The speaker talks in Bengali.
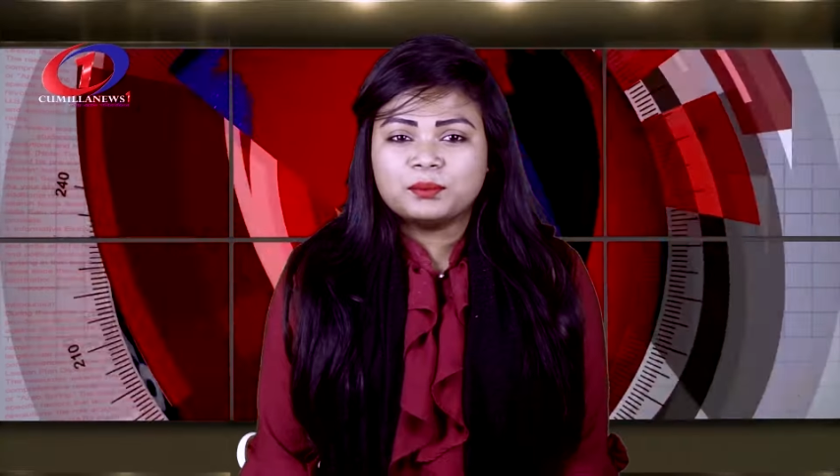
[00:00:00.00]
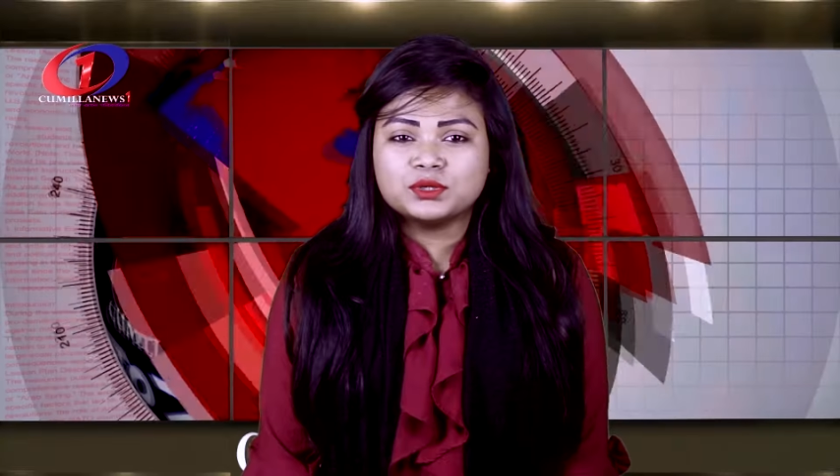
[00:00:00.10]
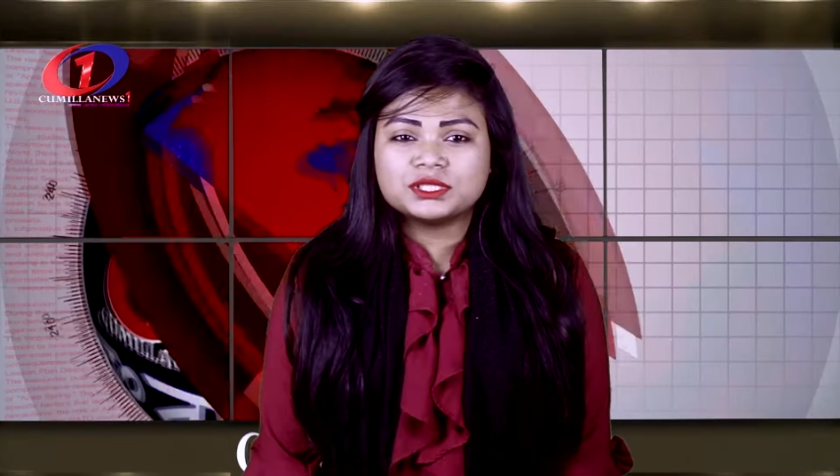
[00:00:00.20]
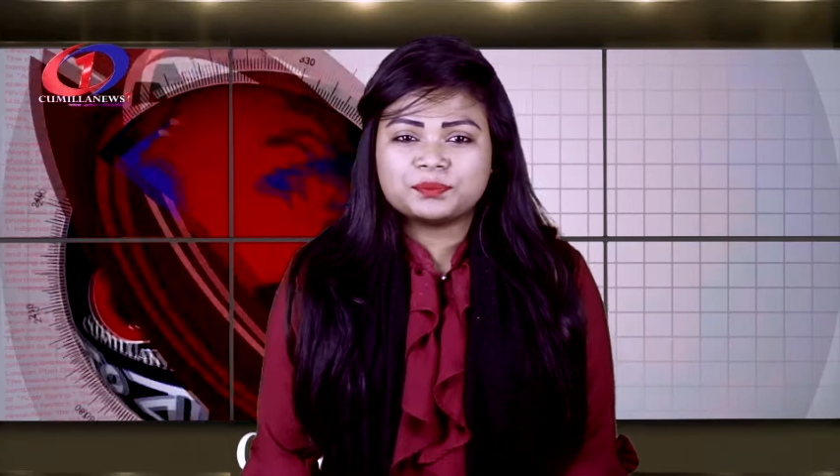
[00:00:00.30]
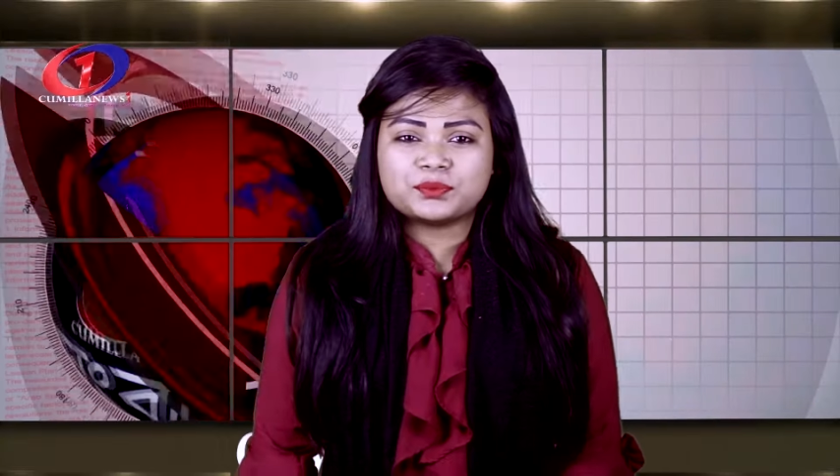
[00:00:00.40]

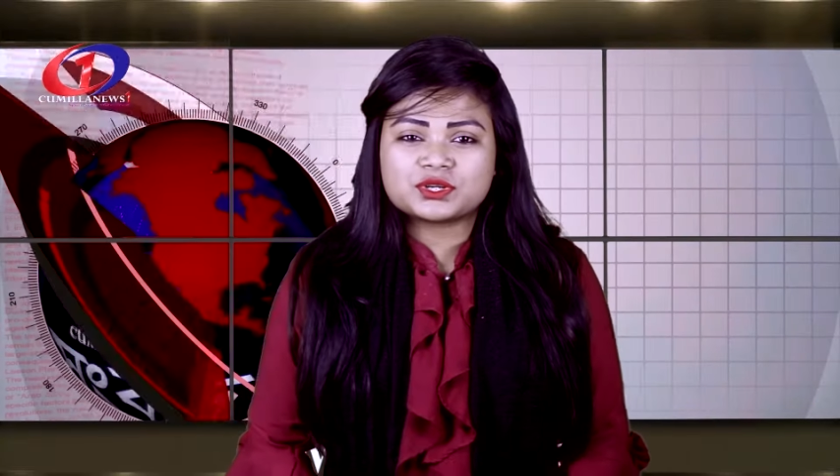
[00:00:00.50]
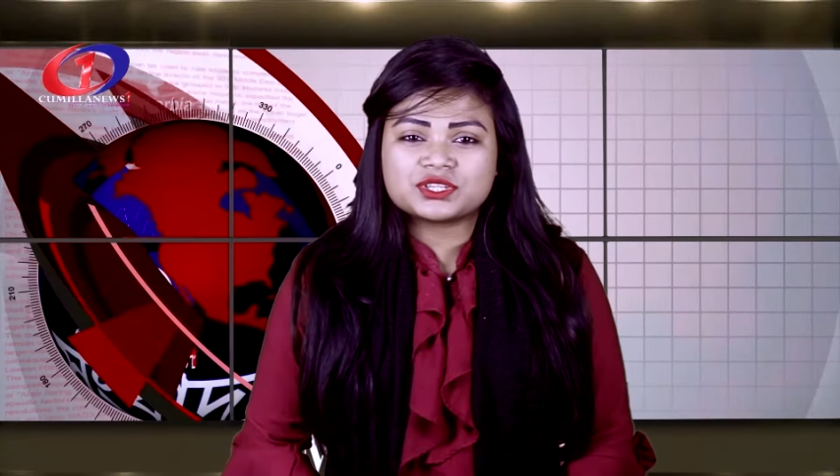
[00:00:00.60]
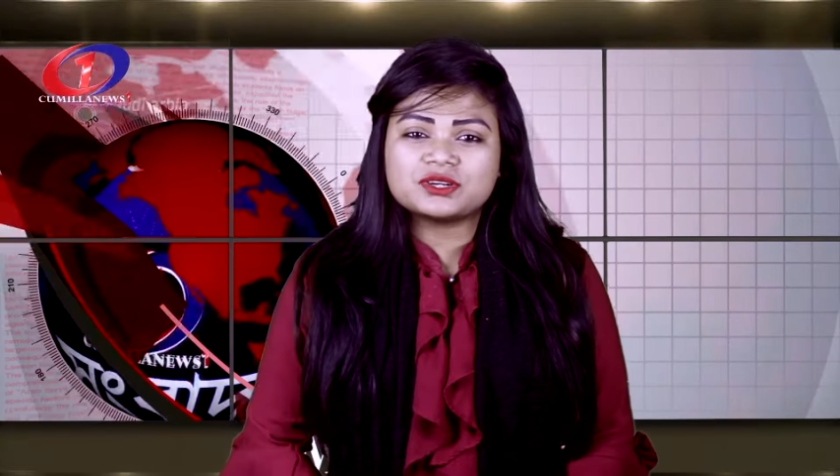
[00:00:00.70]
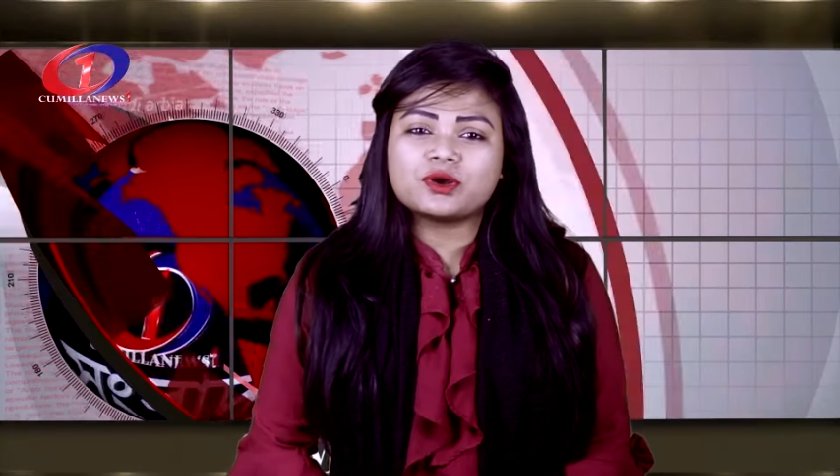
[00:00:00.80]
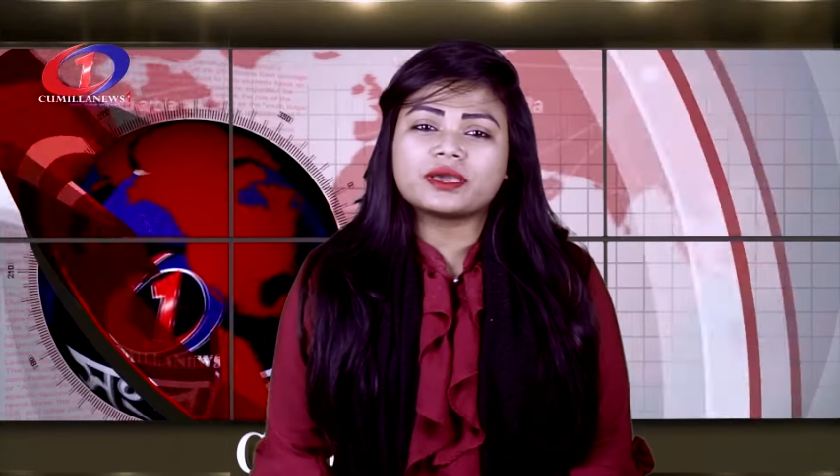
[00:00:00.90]
মুজিব
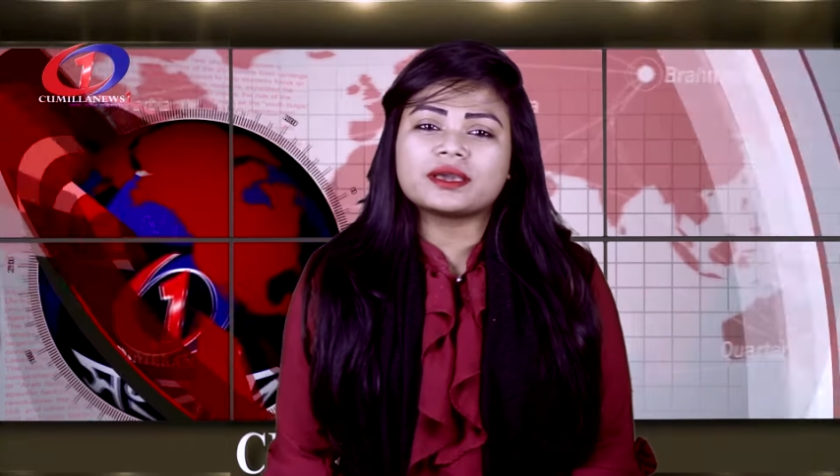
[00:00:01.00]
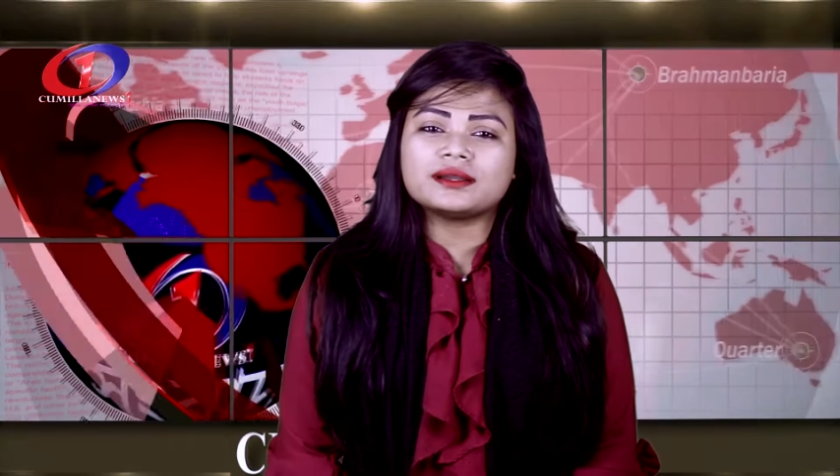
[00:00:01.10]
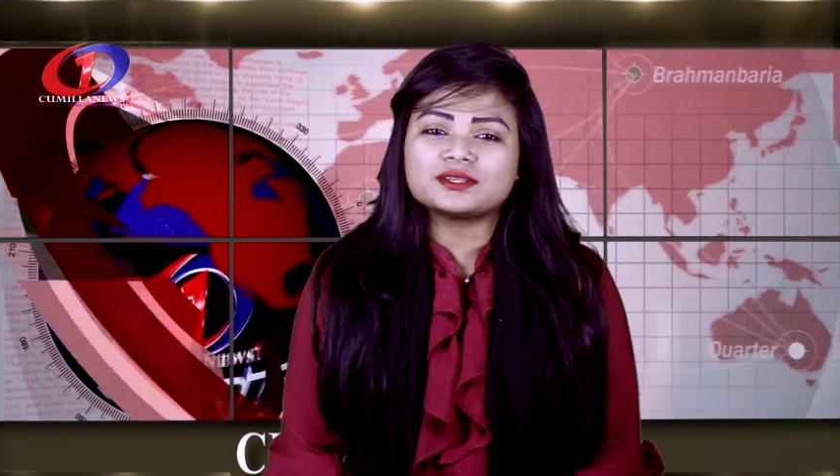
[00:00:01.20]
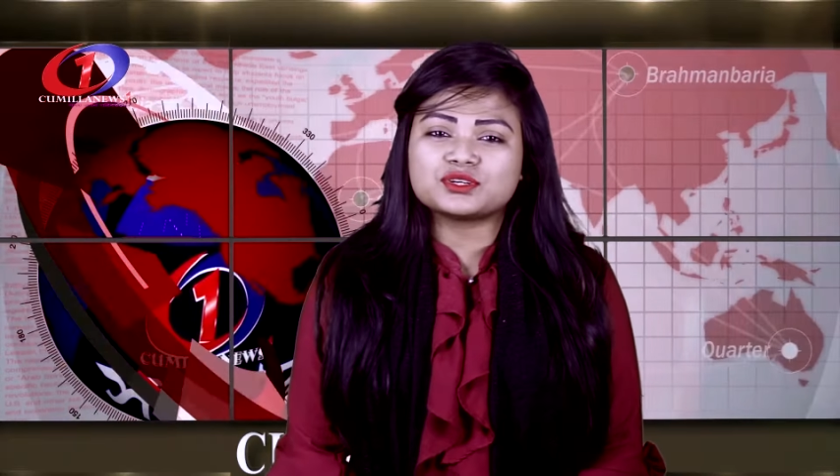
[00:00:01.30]
বর্ষের অঙ্গীকার